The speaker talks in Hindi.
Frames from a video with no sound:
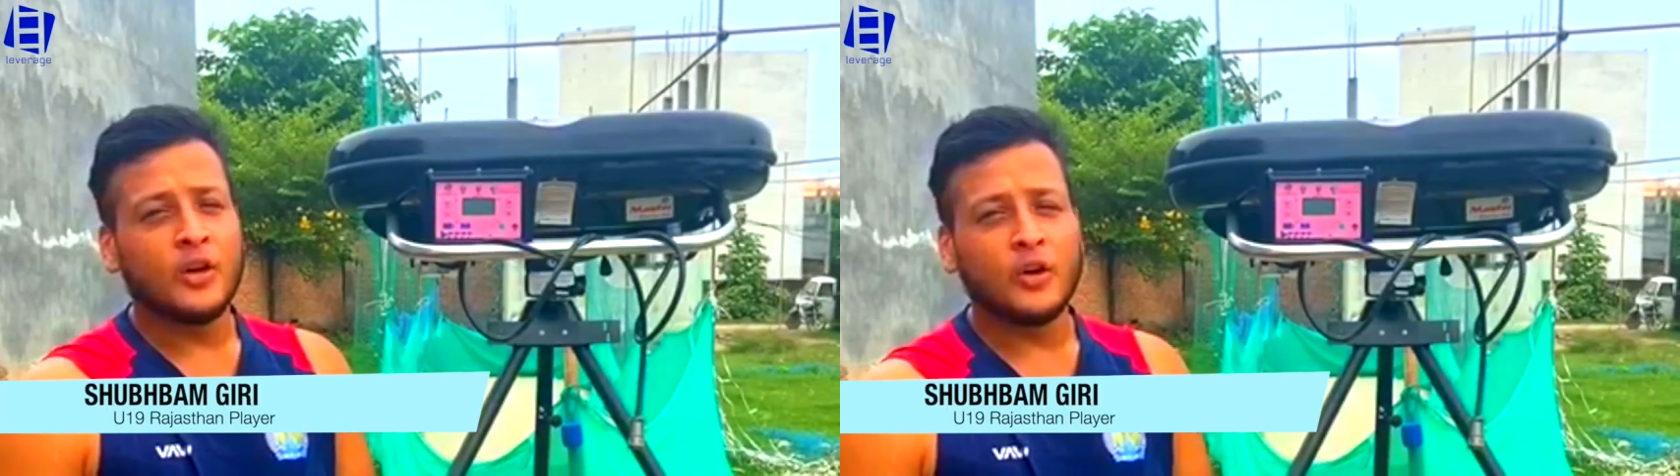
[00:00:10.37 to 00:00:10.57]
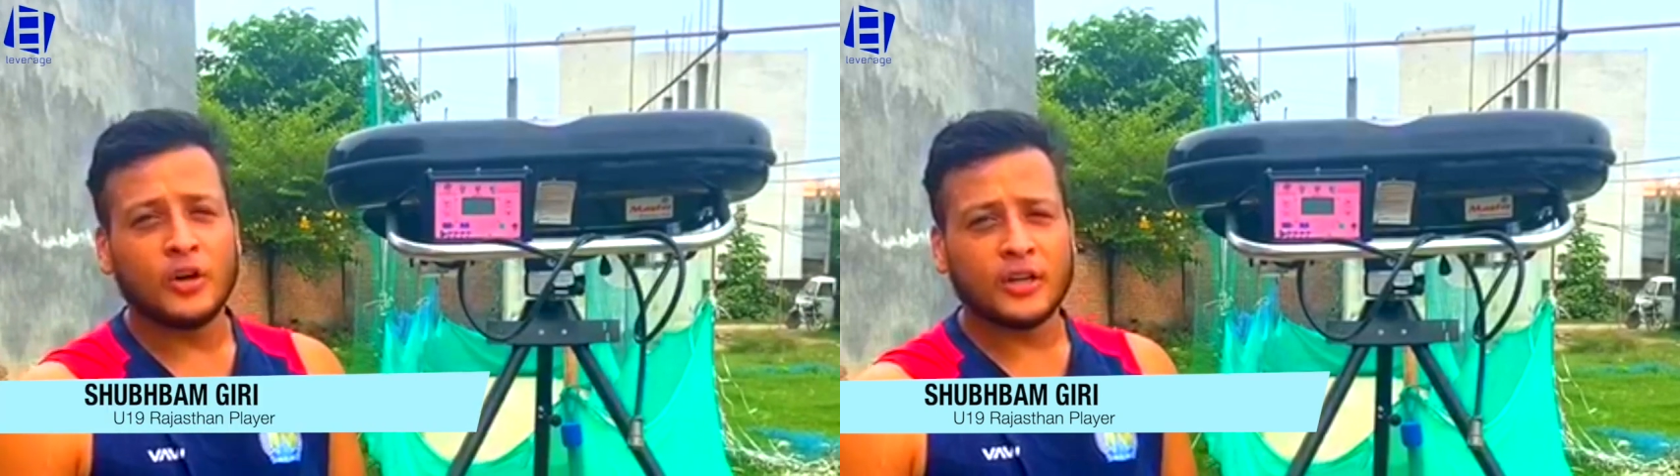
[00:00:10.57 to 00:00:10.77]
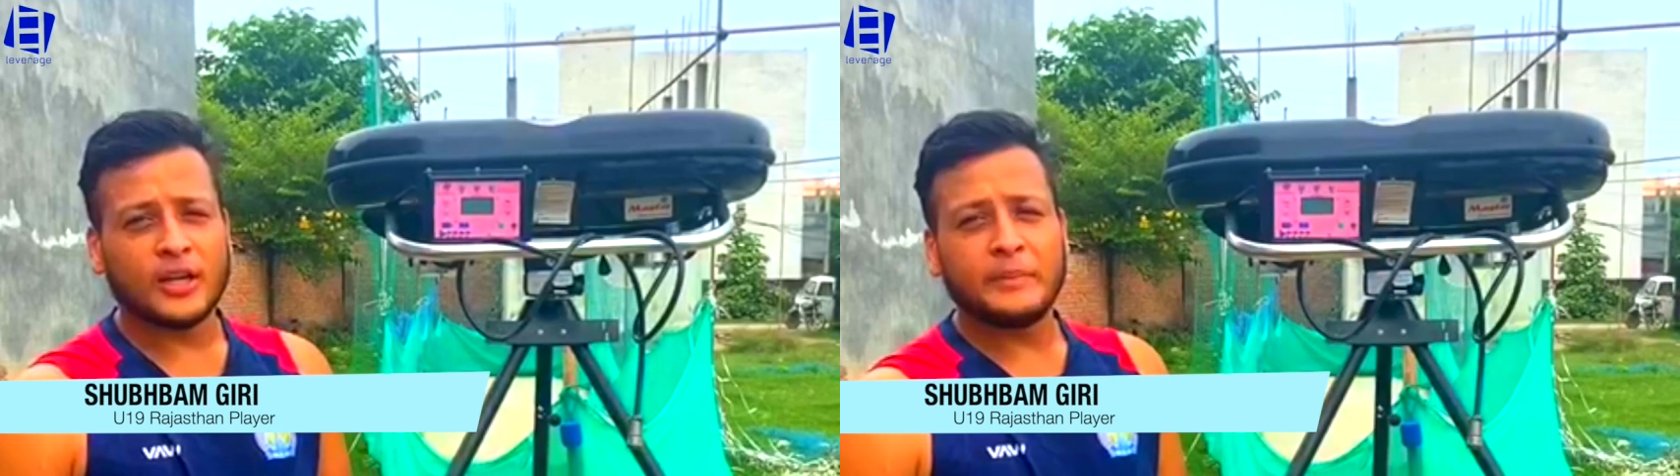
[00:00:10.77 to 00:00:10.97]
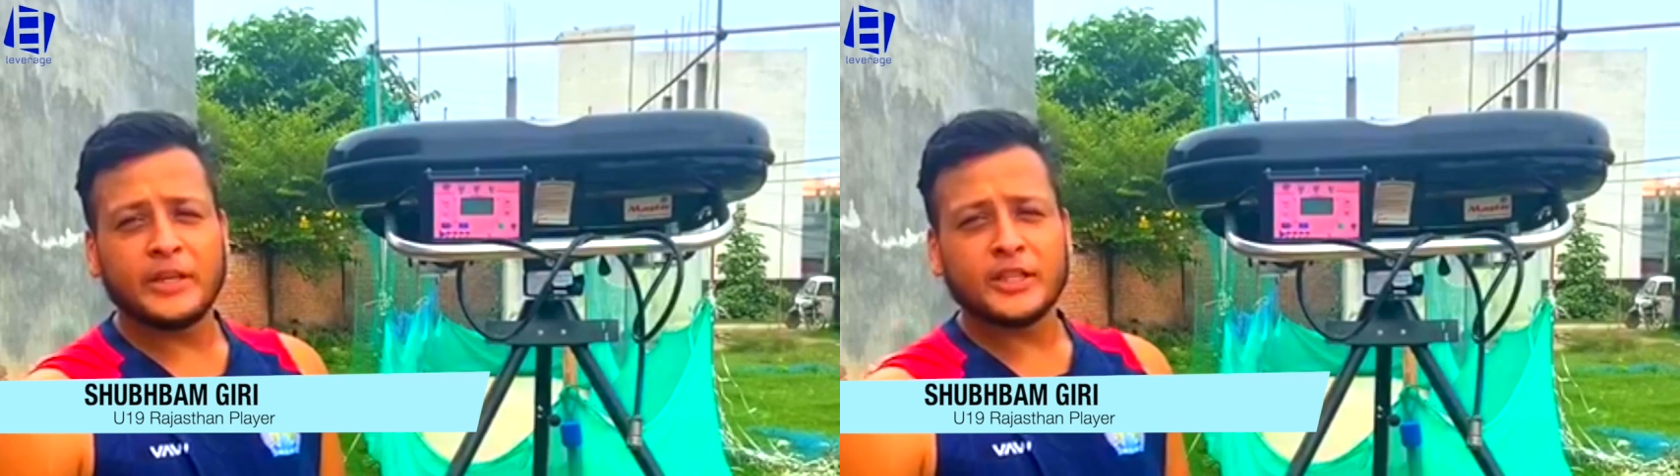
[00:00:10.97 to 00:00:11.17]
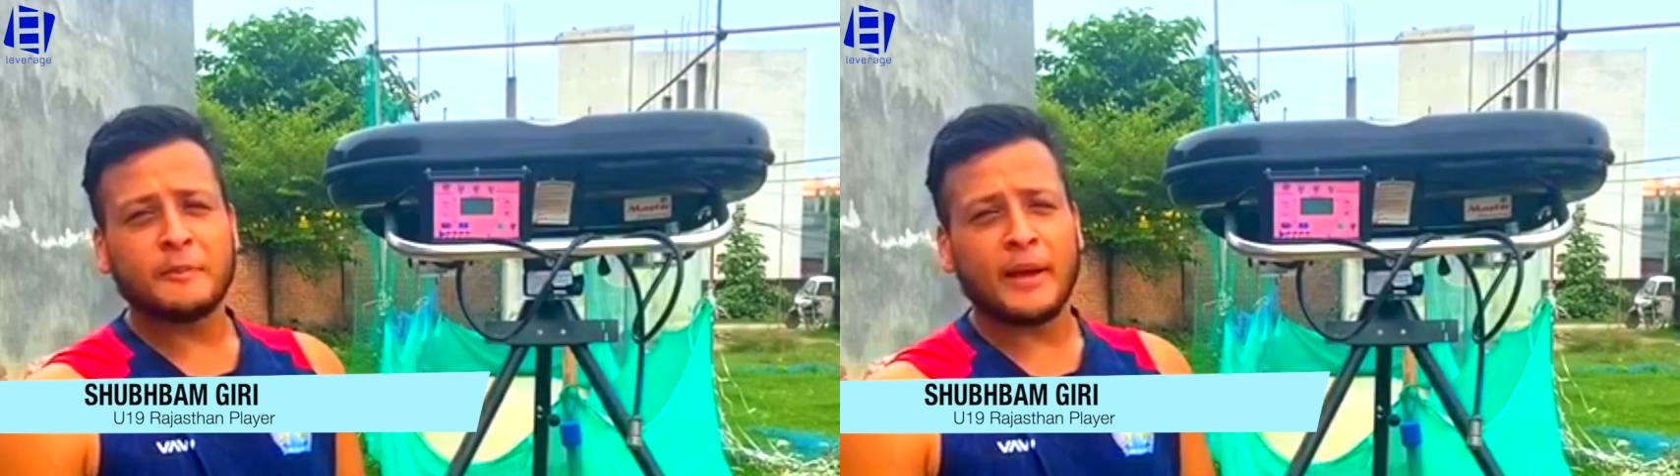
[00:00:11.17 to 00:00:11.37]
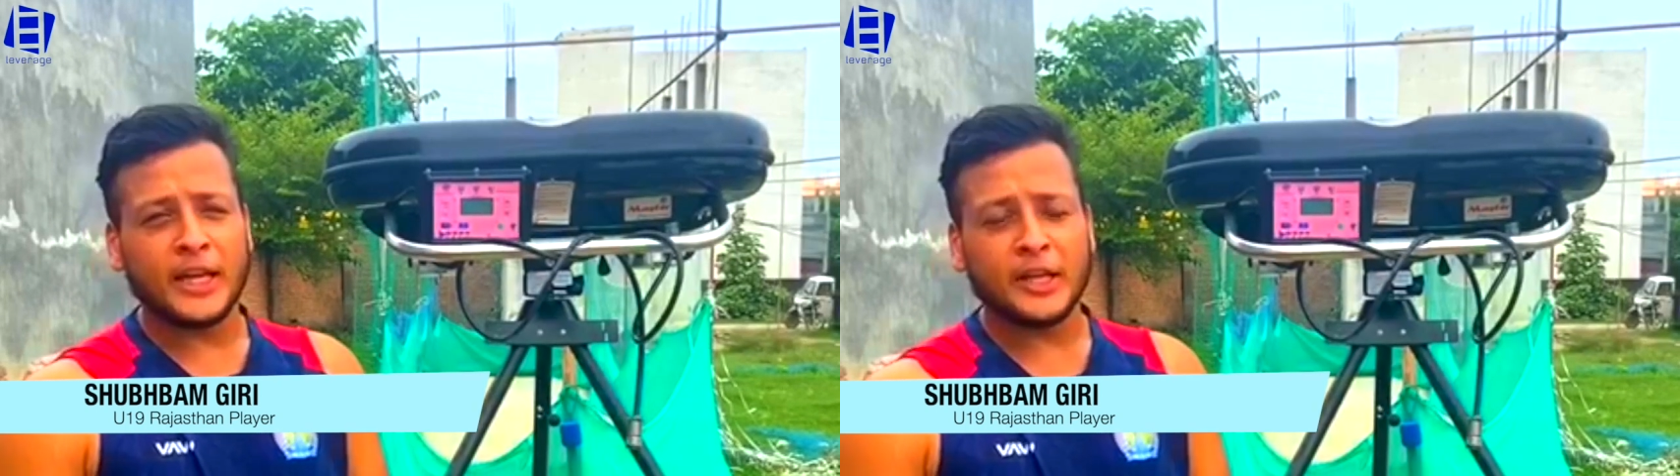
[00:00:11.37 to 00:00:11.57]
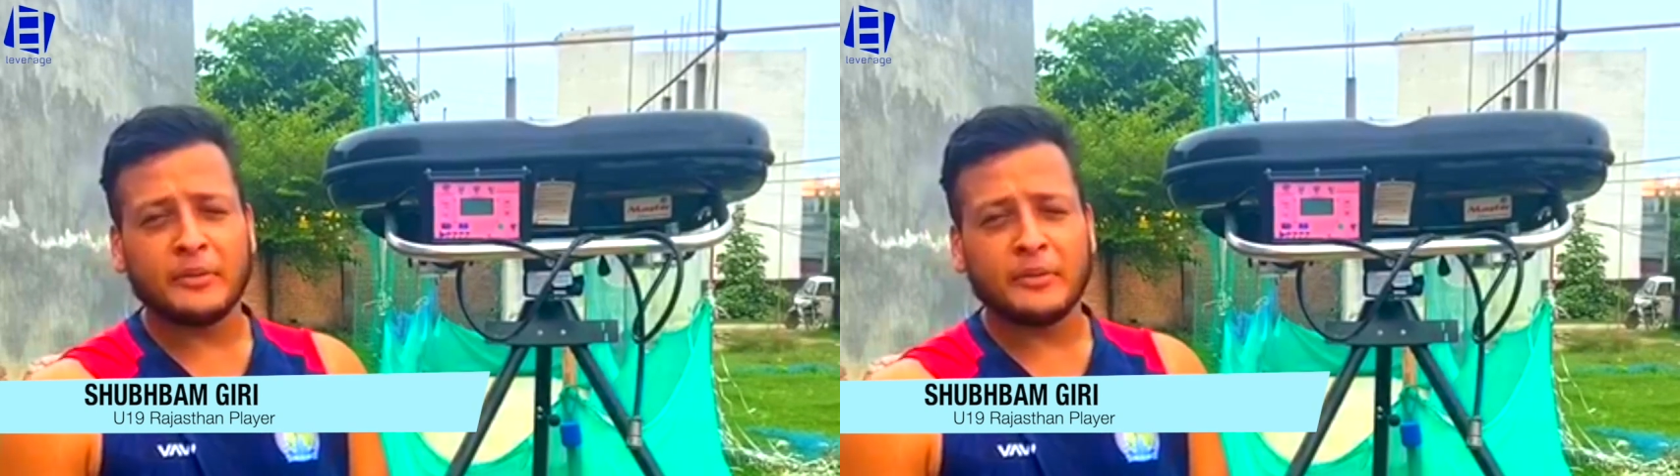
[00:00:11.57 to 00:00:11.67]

और अभी इस पैंडिक